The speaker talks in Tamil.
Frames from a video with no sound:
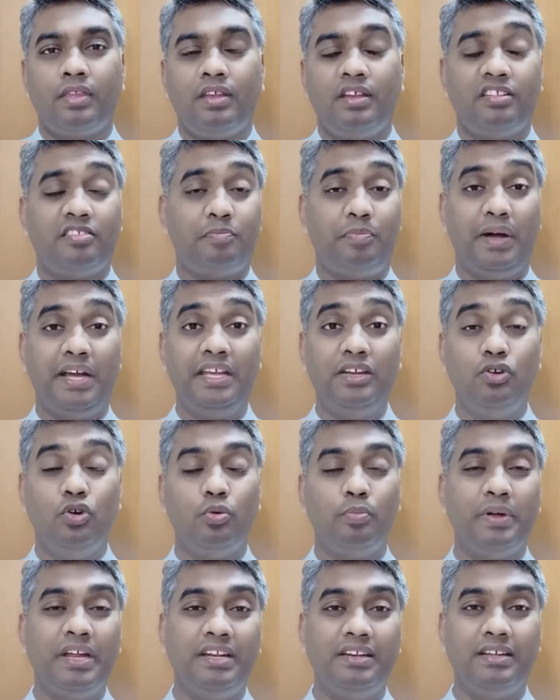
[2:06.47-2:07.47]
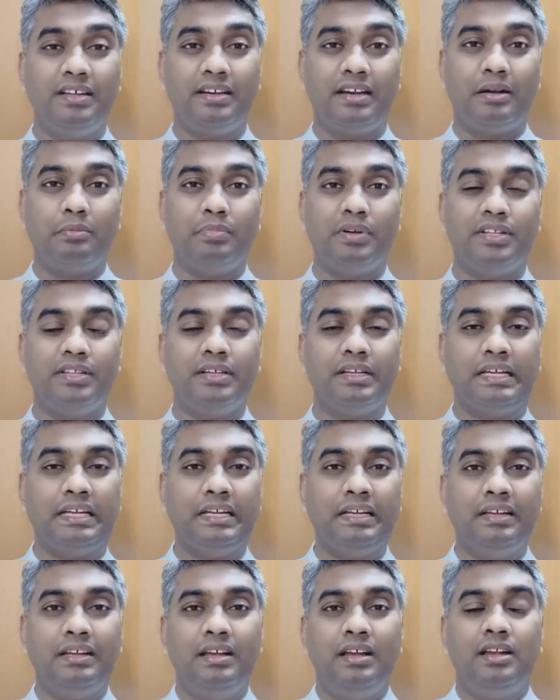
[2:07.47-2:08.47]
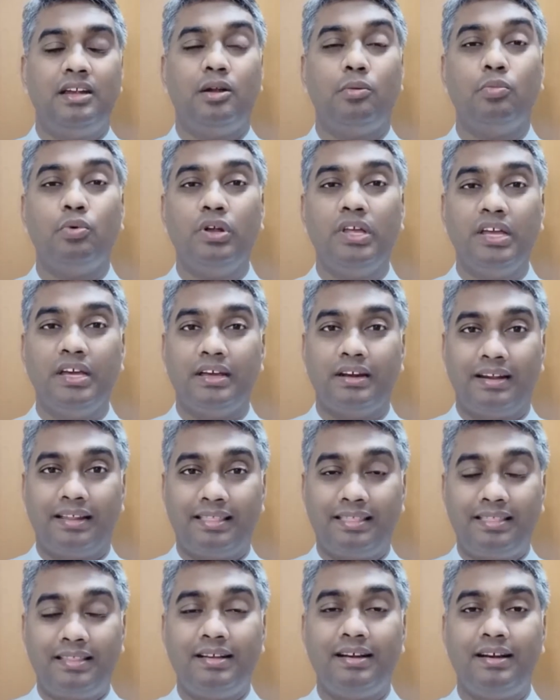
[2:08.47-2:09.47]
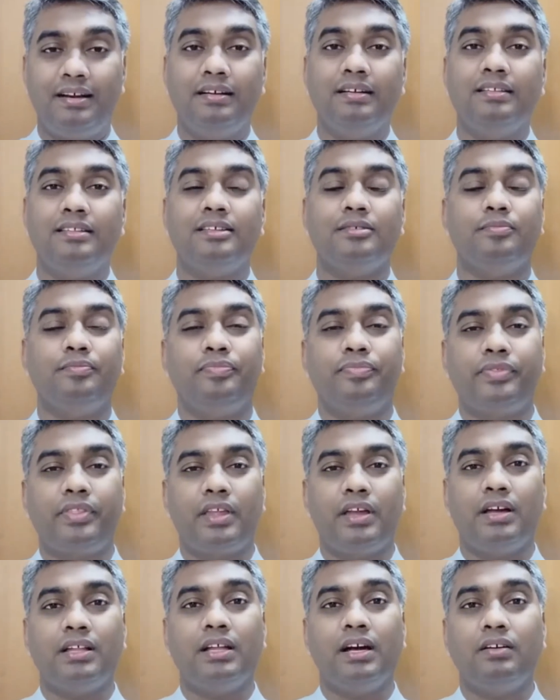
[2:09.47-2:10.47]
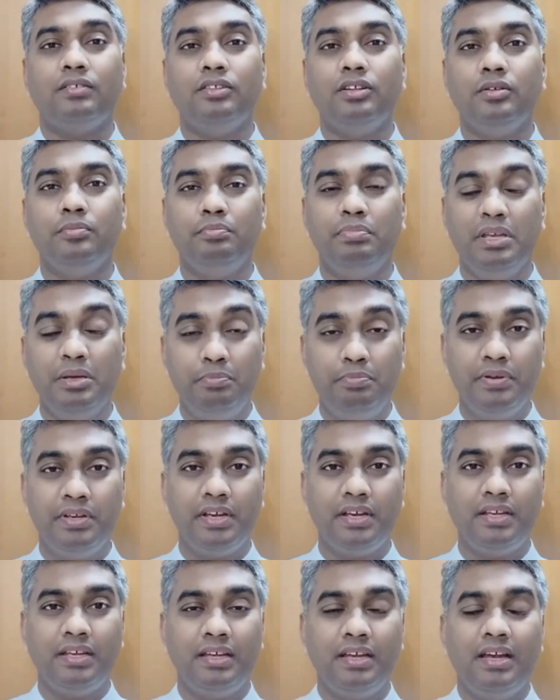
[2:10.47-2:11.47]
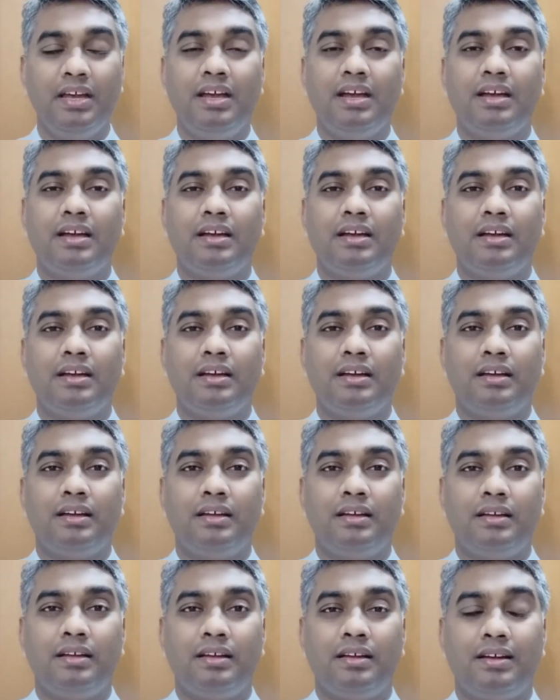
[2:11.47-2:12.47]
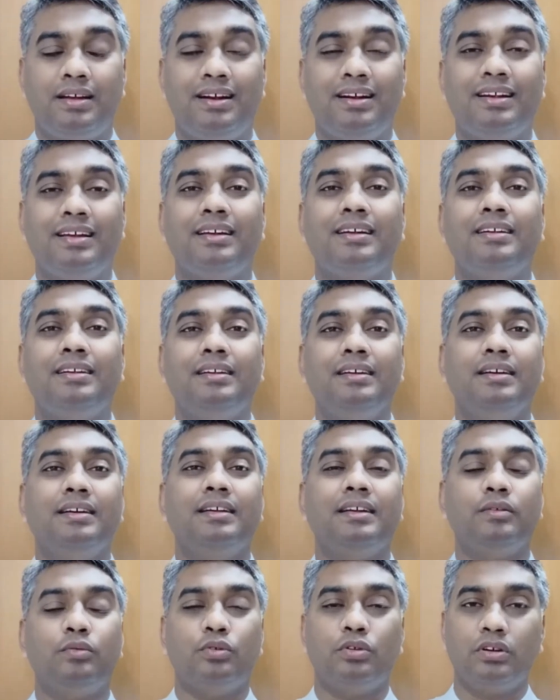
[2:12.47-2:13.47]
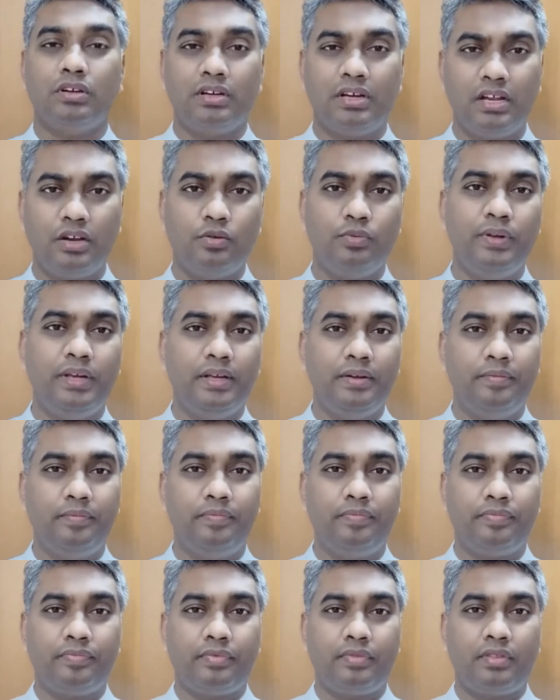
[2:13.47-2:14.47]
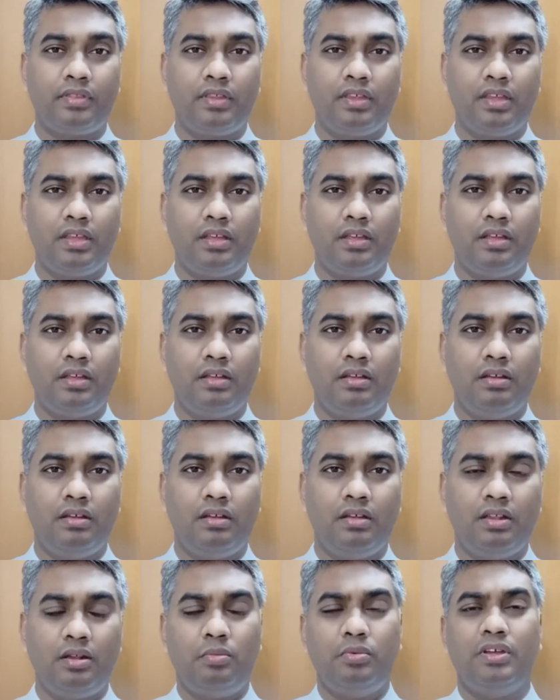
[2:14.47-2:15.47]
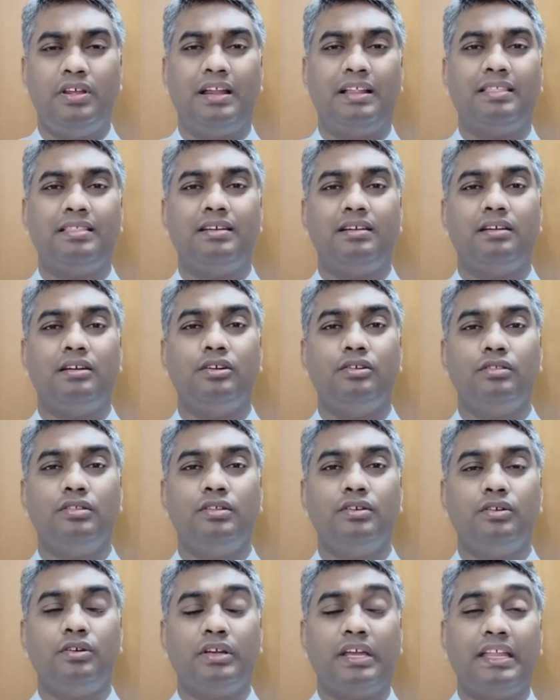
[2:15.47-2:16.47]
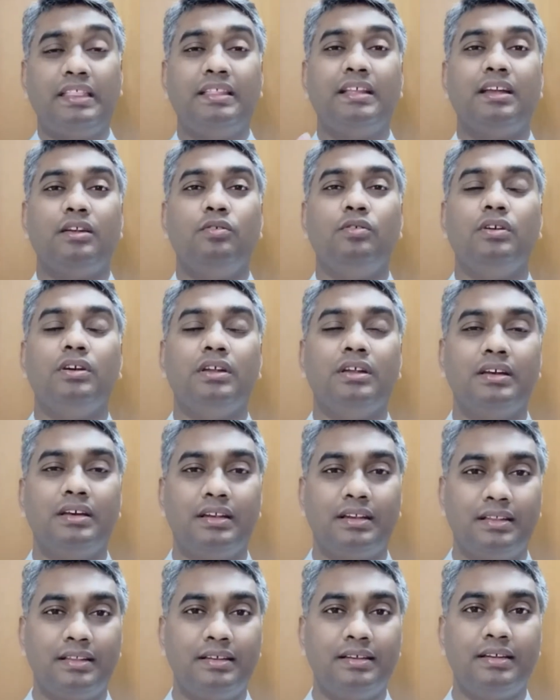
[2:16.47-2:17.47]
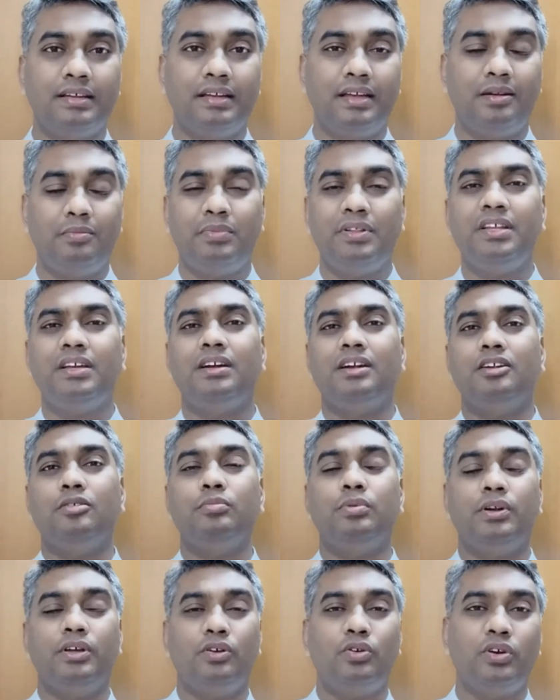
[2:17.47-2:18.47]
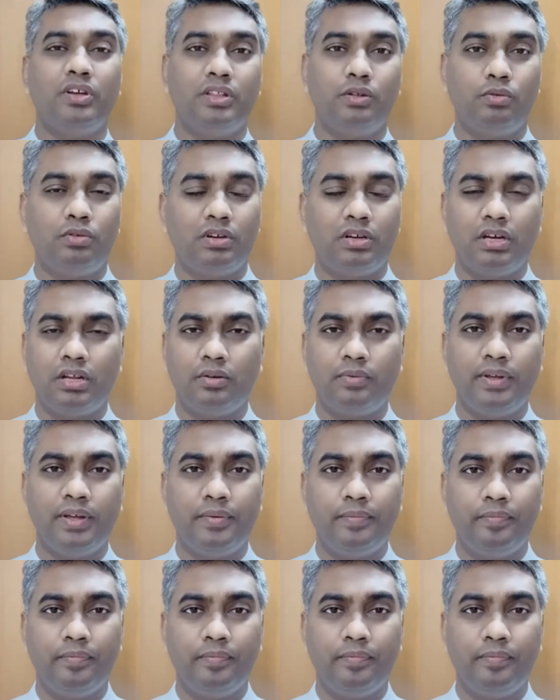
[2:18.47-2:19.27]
ஸ்பைகோமீட்டர் என்பது நம்முடைய இரத்த அழுத்தம் அதாவது பிபியை கணக்கிடுகிற ஒரு கருவி நம்முடைய ரத்த அழுத்தம் எந்த அளவுக்கு இருக்கிறது என்பதை கண்டுபிடிக்கும் இந்த ஒரு கருவி